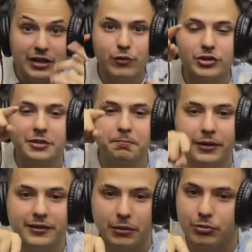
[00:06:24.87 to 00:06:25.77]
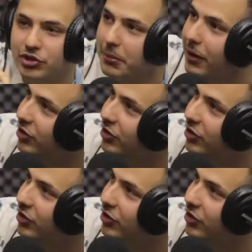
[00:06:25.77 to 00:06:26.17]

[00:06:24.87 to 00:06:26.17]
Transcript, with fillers: E vocês podem ser um diamante.